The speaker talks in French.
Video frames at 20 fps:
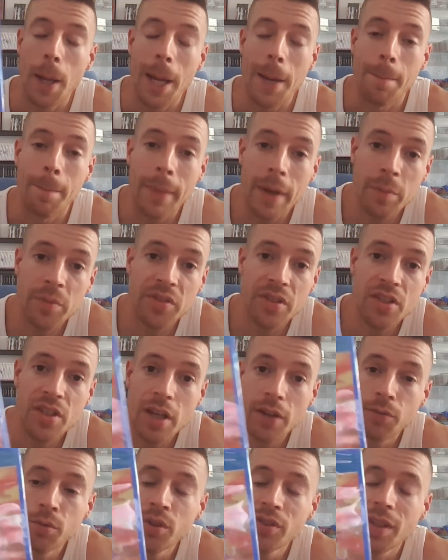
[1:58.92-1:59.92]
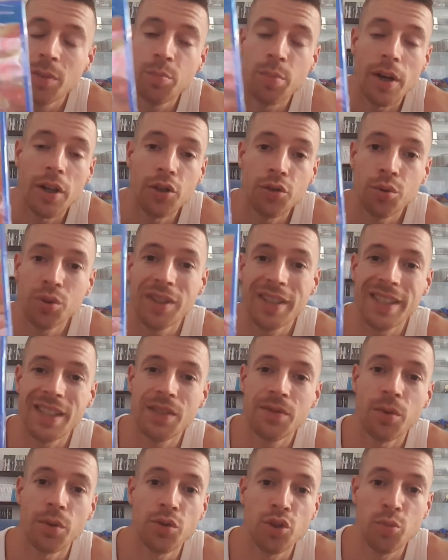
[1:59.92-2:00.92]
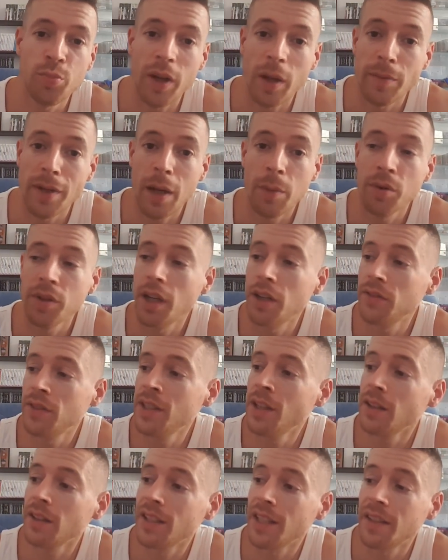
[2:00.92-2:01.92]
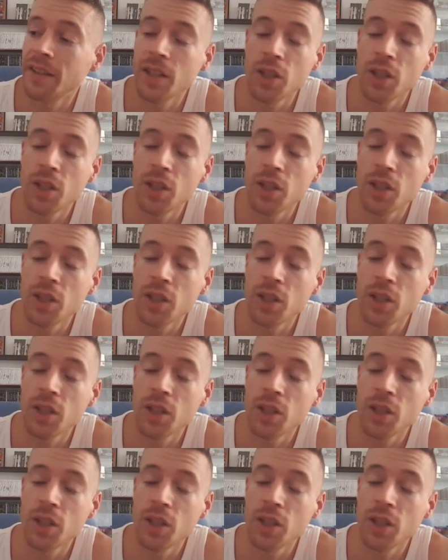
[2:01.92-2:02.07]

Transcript: Même si j'avoue que c'est pas un jeu qui se vend super bien à mon avis, il y a des